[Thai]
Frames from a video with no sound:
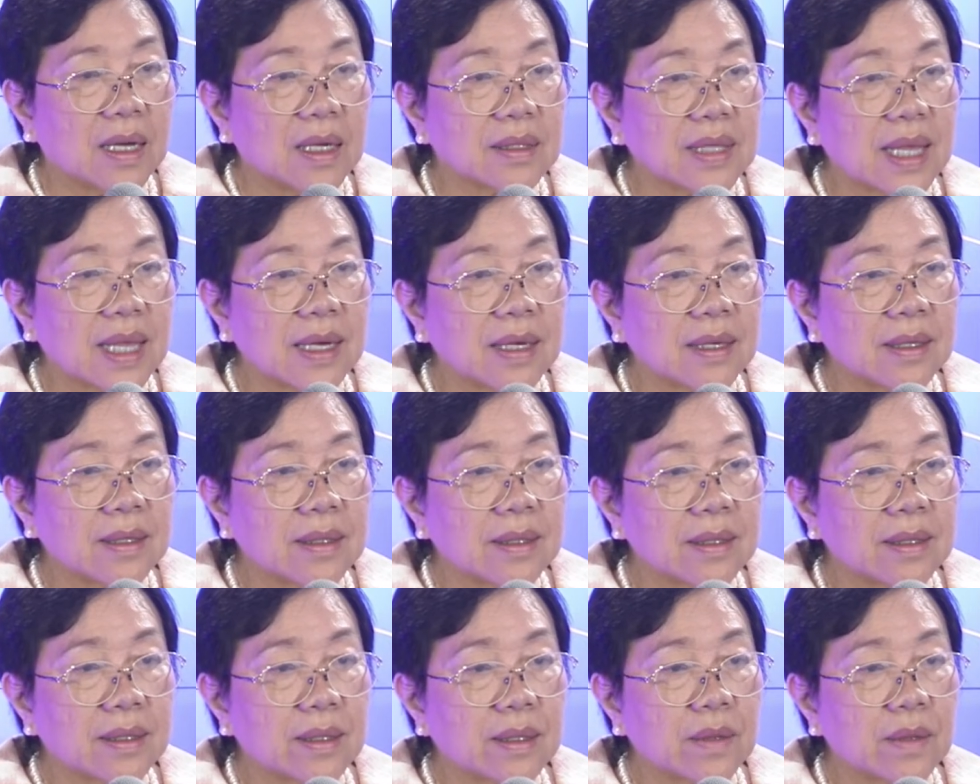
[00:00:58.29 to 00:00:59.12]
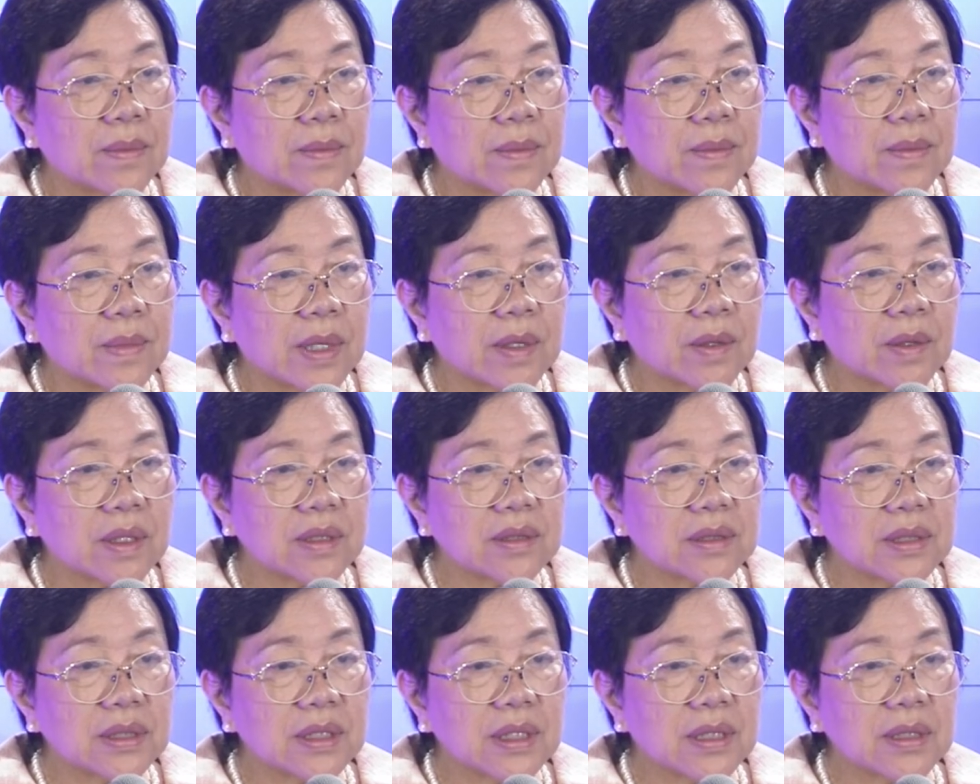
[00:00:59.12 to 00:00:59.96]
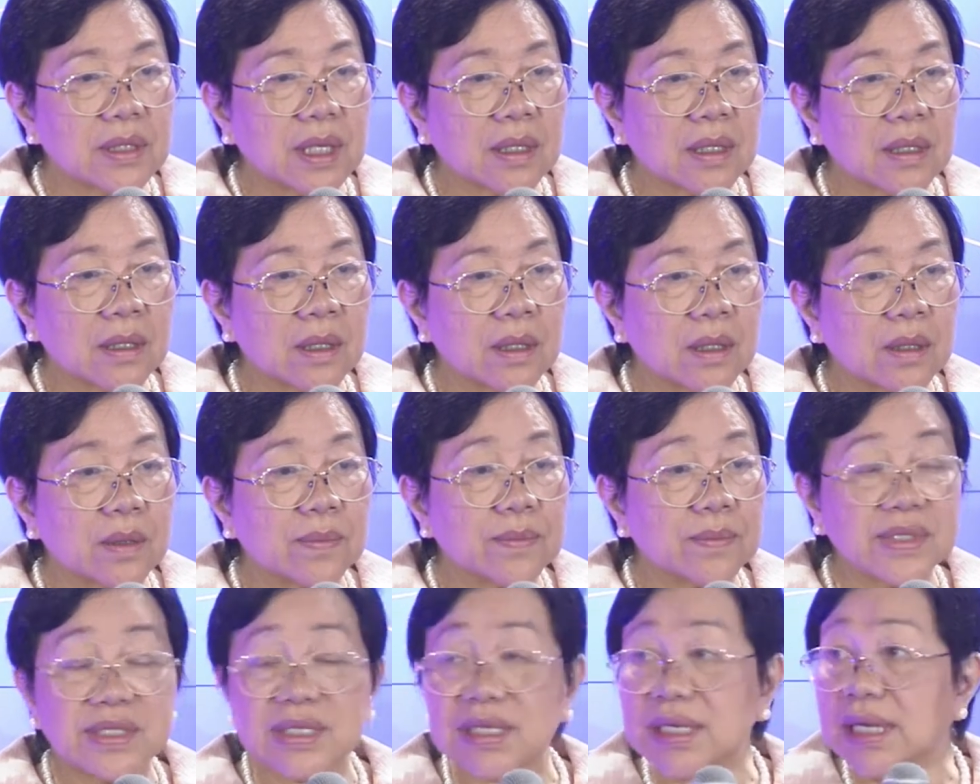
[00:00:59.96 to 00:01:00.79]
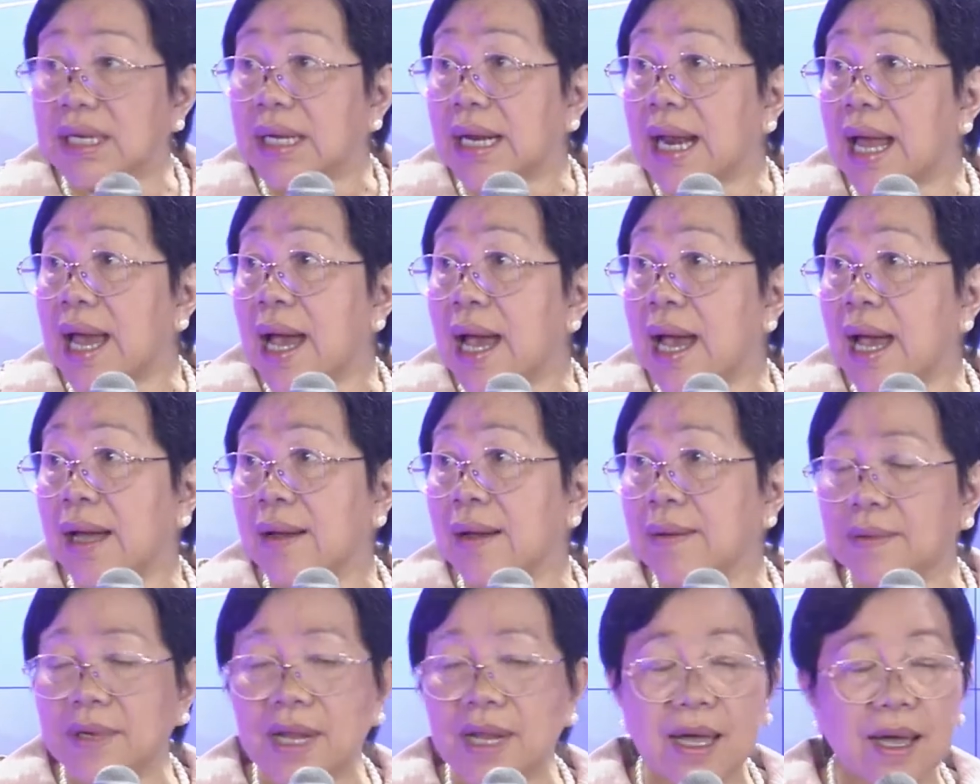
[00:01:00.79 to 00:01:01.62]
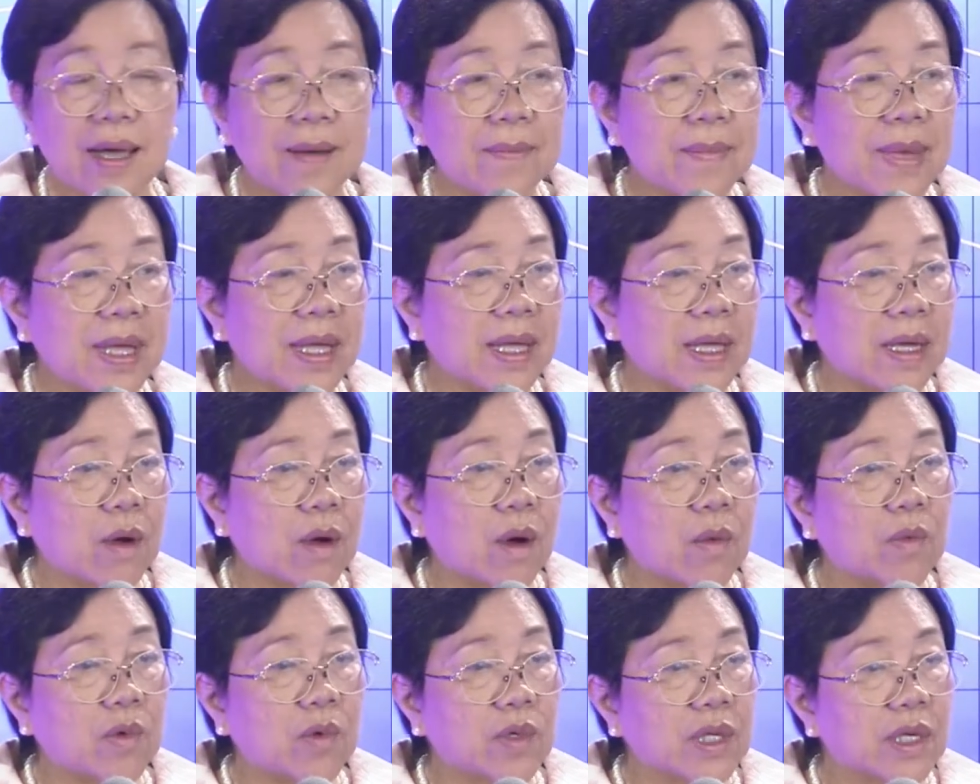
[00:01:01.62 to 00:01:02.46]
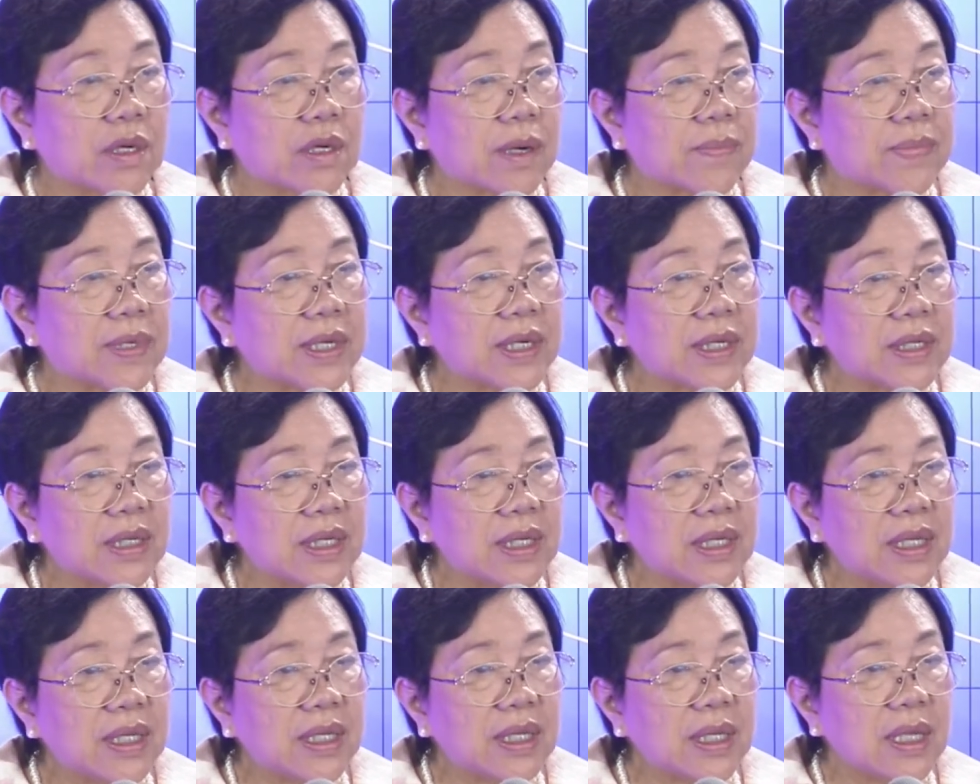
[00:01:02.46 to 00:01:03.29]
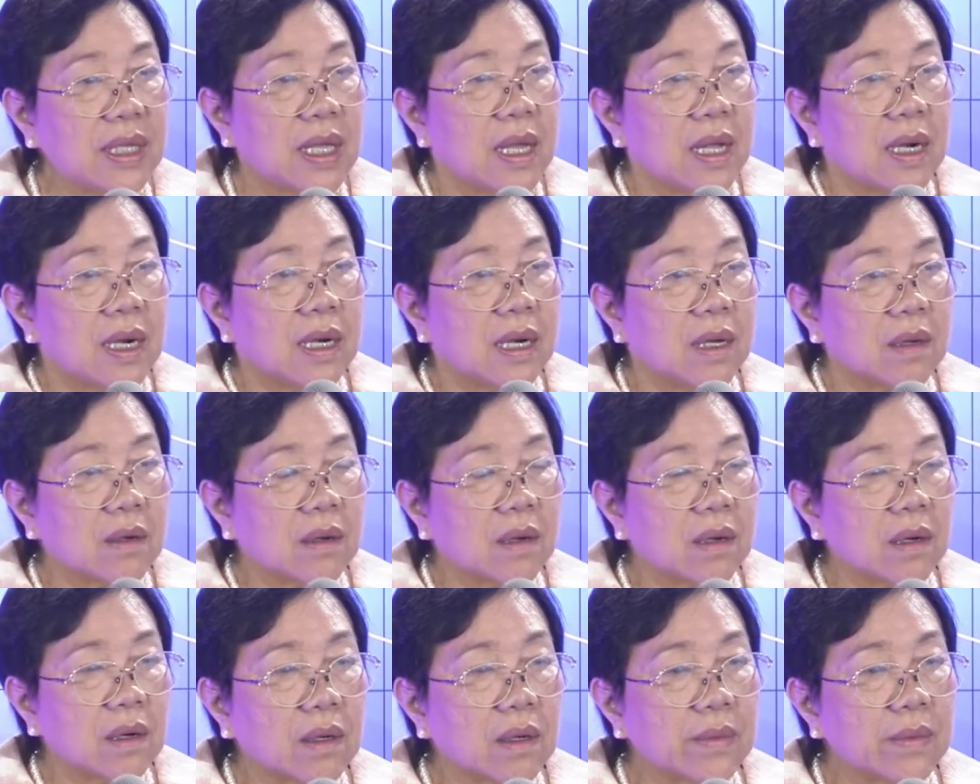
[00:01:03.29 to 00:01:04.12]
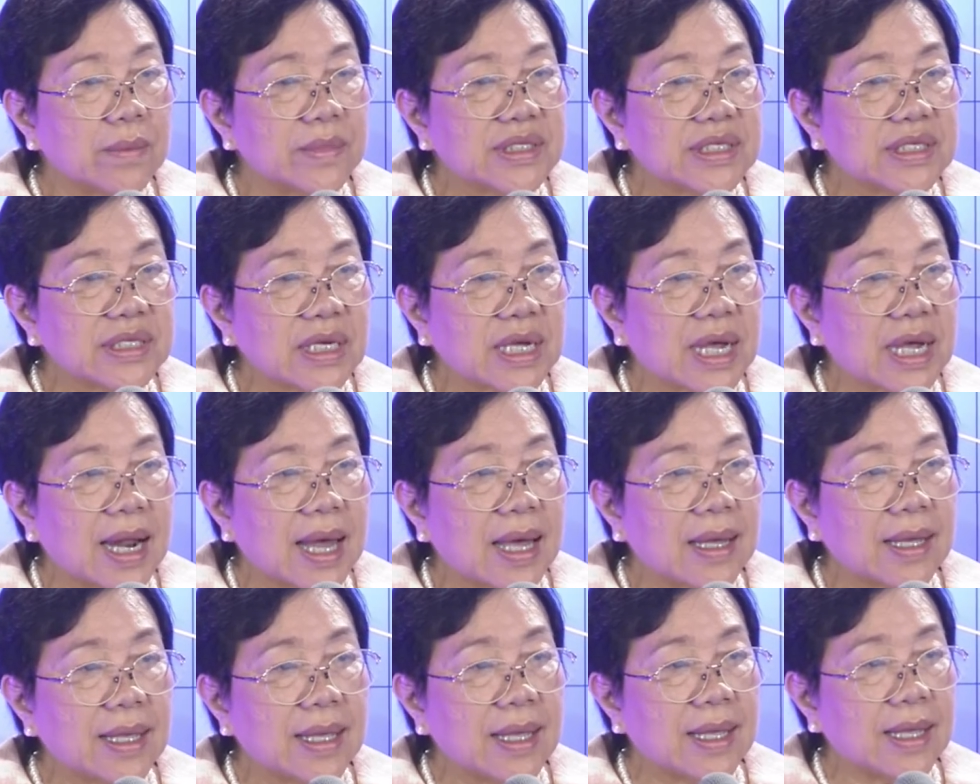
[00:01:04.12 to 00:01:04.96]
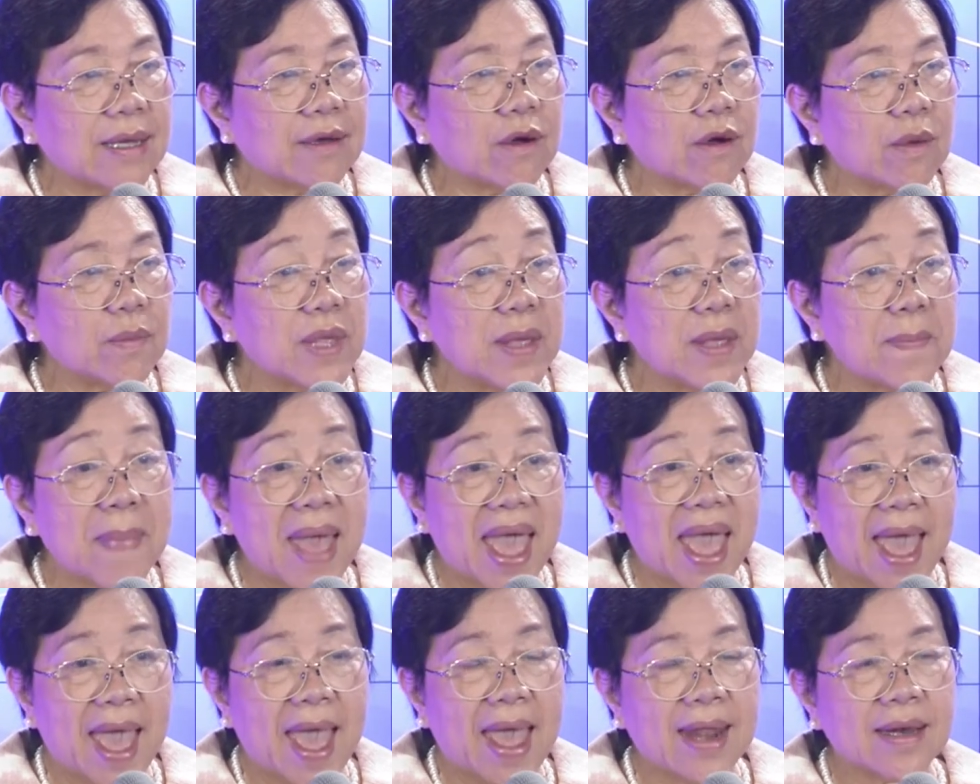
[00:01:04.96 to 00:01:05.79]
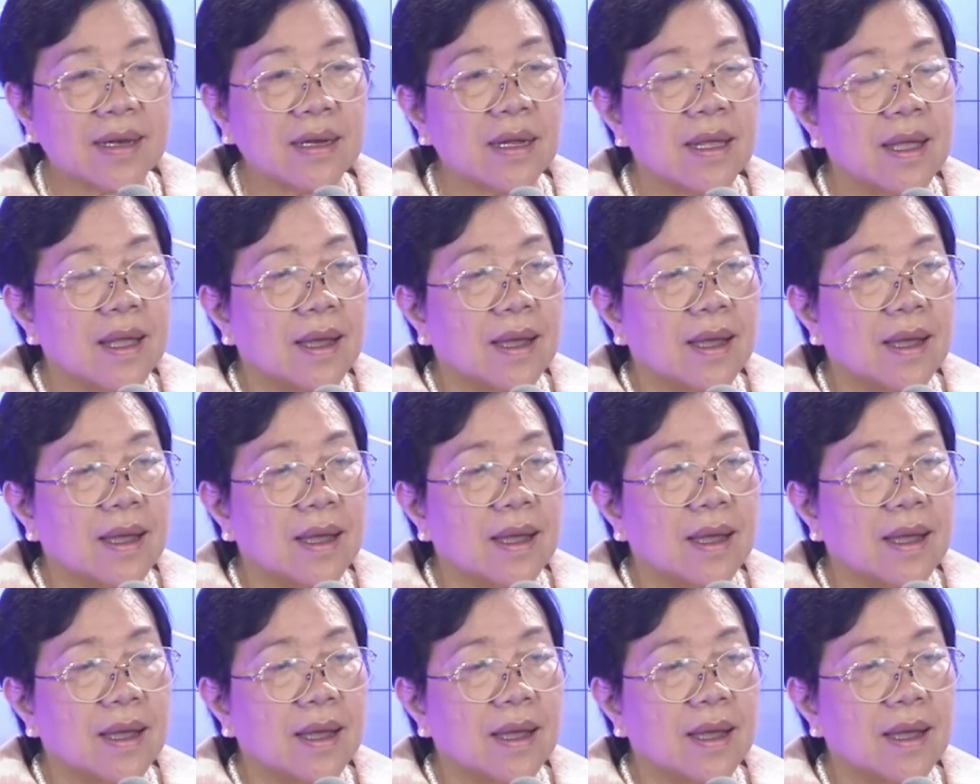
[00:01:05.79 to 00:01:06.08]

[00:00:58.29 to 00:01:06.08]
ทางกรม เราก็เชิญทั้งกรมบัญชีกลางนะคะมาให้ข้อมูลเกี่ยวกับเรื่องนี้ แล้วก็รมบัญชีกลางเองก็มีแผน